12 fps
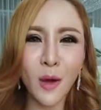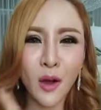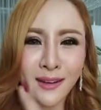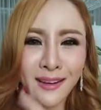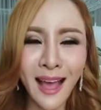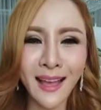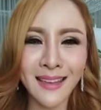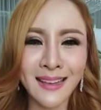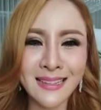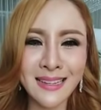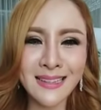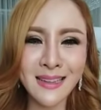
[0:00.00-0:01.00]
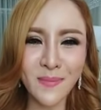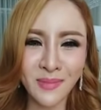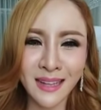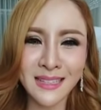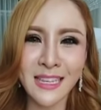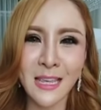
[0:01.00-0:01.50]
พอได้อีกสัก10
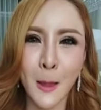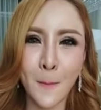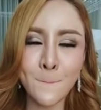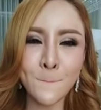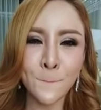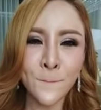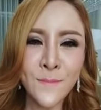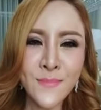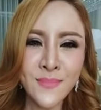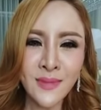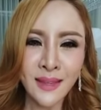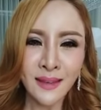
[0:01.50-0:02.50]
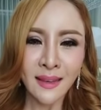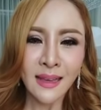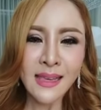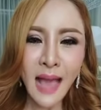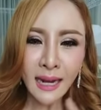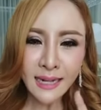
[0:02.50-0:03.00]
นาที
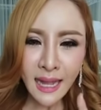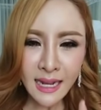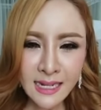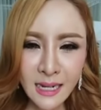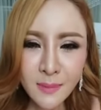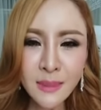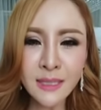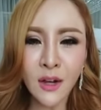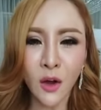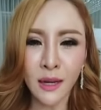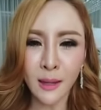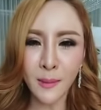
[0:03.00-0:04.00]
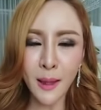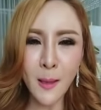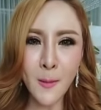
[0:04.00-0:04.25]
อยากได้เครื่องมือก่อนเลยไหม